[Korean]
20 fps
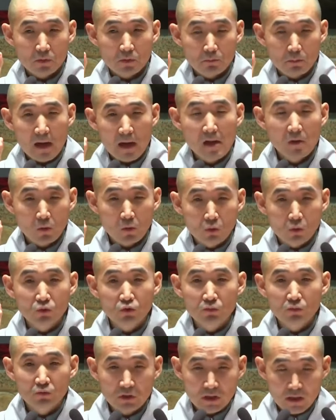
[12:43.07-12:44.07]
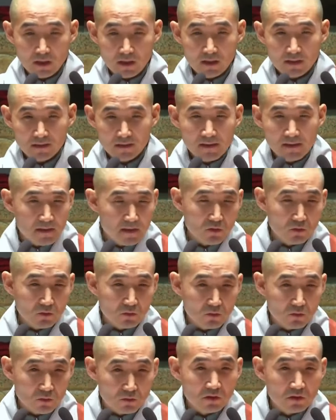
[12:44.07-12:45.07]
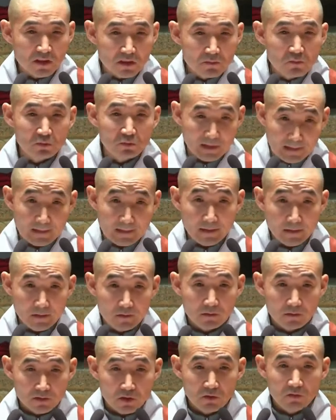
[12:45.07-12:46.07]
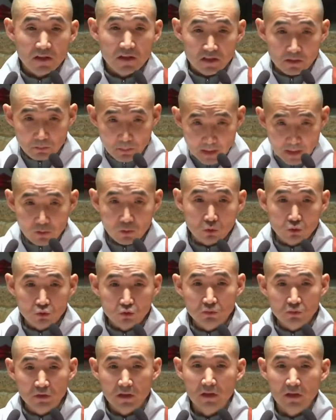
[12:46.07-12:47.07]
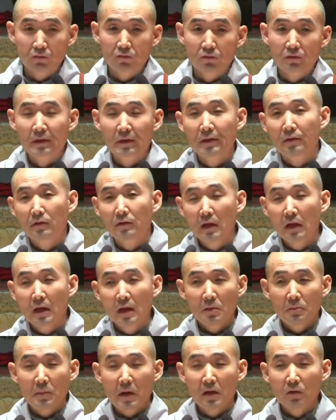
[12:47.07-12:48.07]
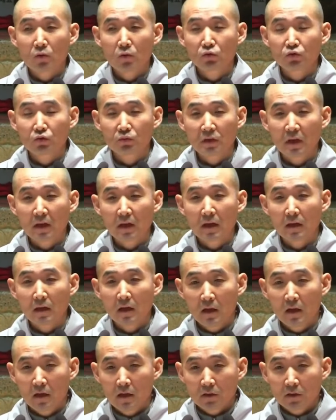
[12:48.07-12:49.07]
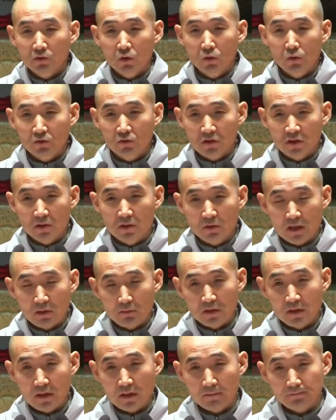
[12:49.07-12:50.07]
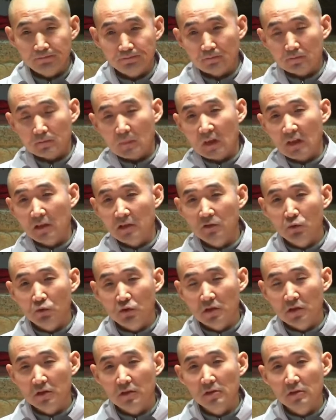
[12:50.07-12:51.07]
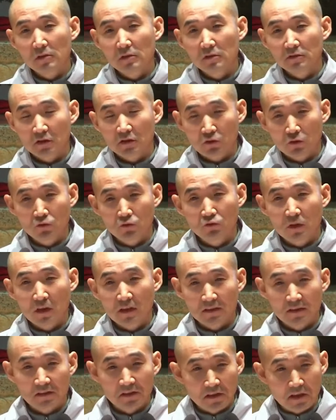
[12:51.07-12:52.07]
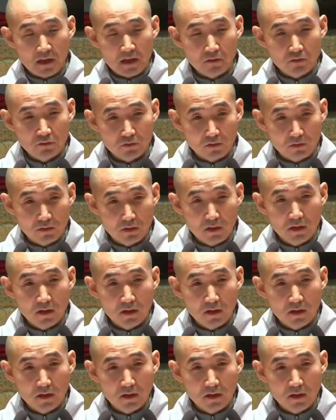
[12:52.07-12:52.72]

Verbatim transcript: 팔공수부대 실제적으로는 이름이 좀 달라요 영화에서는 팔공수부대라고 그래요 팔공수부대가 서울로 진입을 합니다 이 소식을 이제 전두광이 늦게 한 거죠